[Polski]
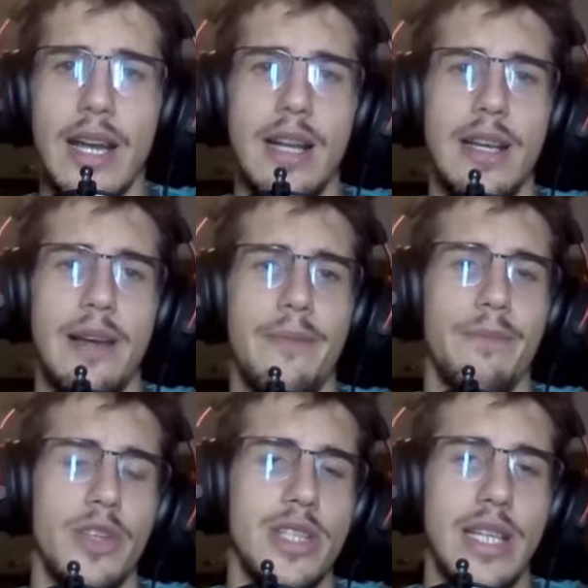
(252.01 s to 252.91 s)
ale
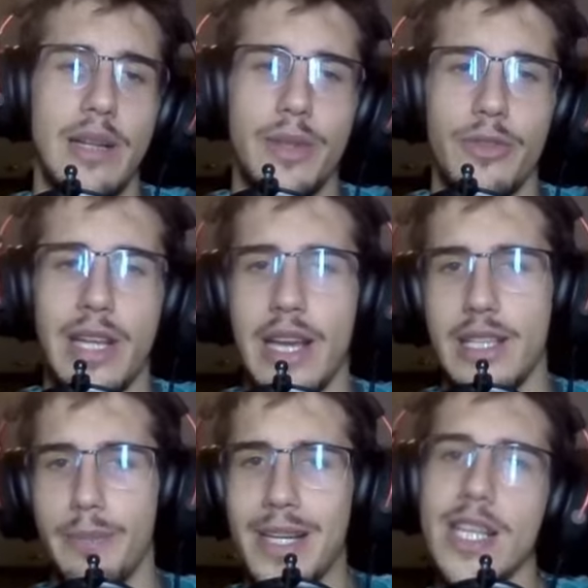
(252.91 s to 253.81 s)
no steel to wydaje
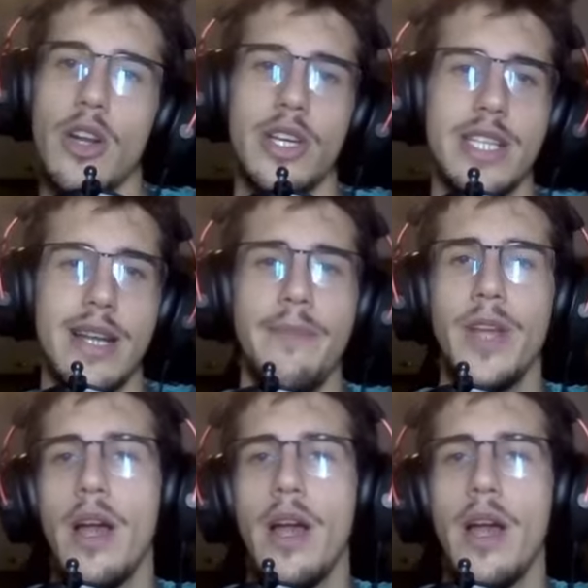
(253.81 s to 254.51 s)
się bardziej logiczne.